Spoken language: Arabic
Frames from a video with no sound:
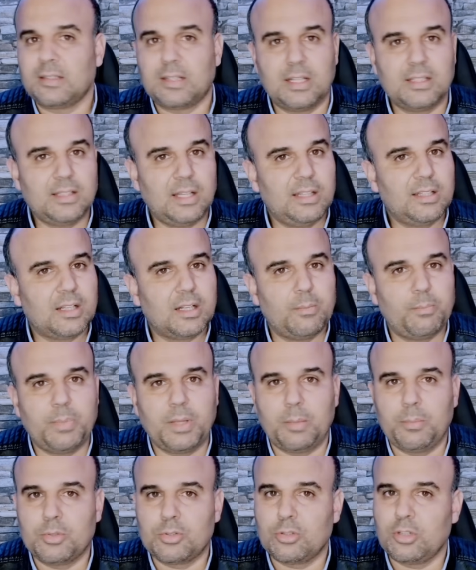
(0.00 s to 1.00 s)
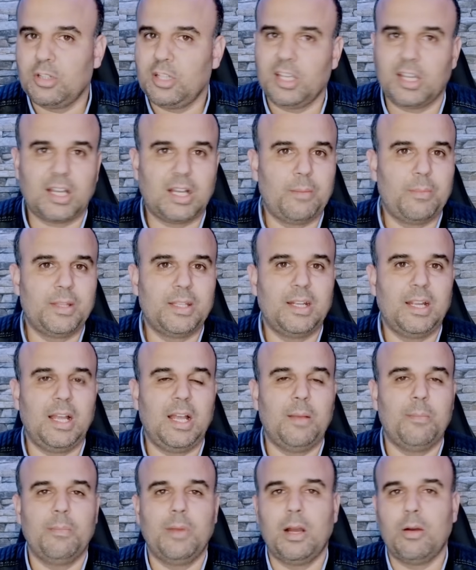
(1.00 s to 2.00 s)
كان عندك البيرميس الاقامه ديال
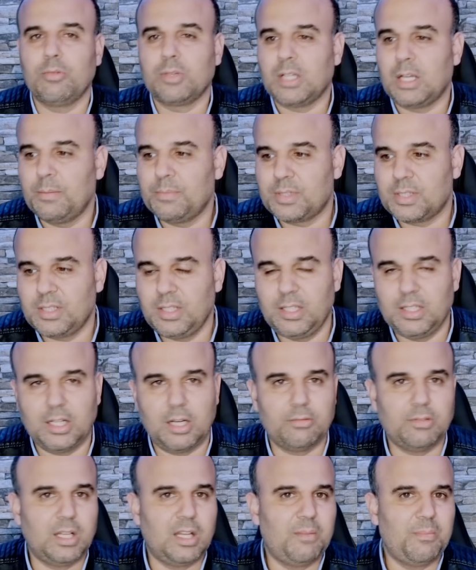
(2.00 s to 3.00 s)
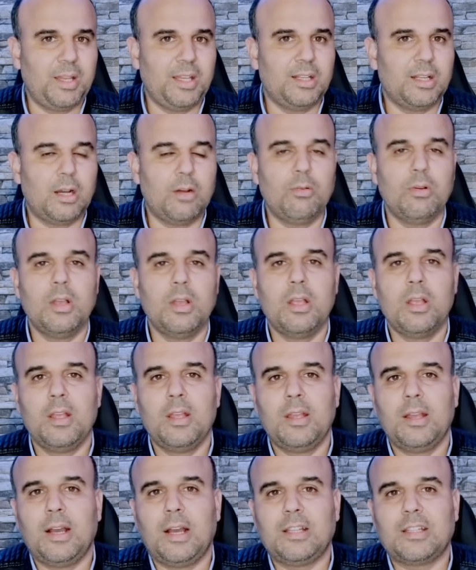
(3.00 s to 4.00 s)
عام او خمس سنين او عامين او
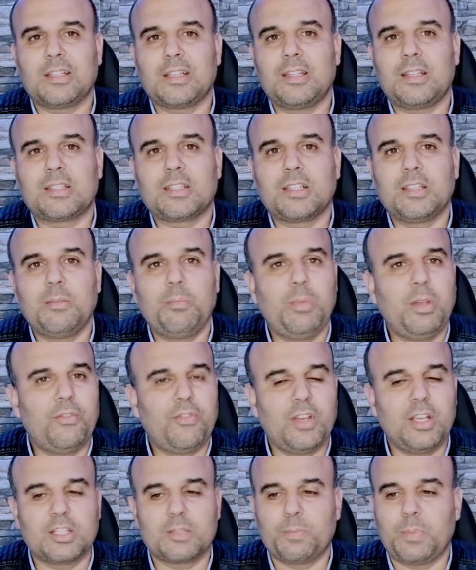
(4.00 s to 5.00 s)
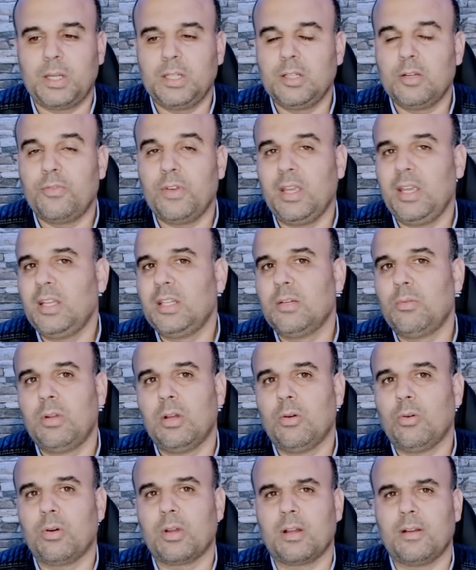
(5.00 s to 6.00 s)
غادي تقدر تخدم به في اسبانيا وفي اي
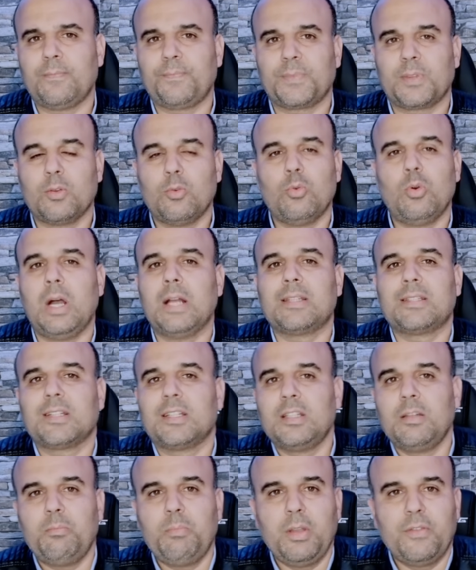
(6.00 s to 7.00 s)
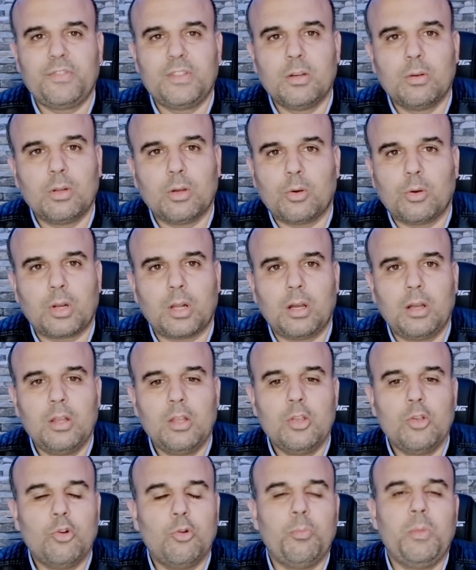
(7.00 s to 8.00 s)
دوله اخرى وعاد تخدم به في دوله اخرى
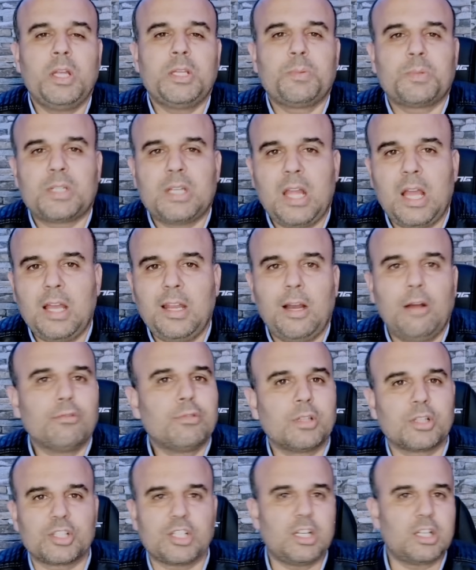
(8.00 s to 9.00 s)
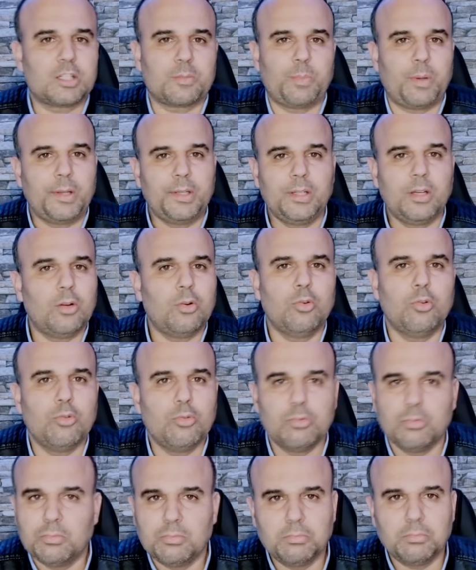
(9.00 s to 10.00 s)
وما عجبكش الحال عاود ترجع لاسبانيا
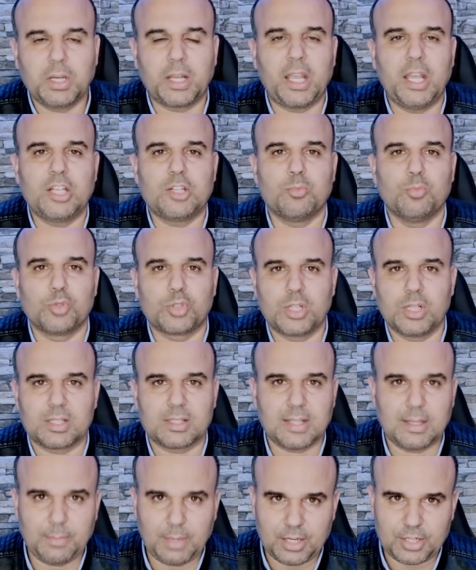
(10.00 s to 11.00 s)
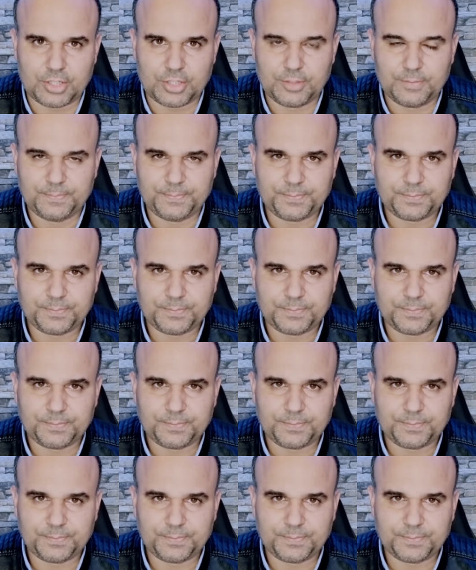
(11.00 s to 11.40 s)
وما كاينش مشكل سا مارش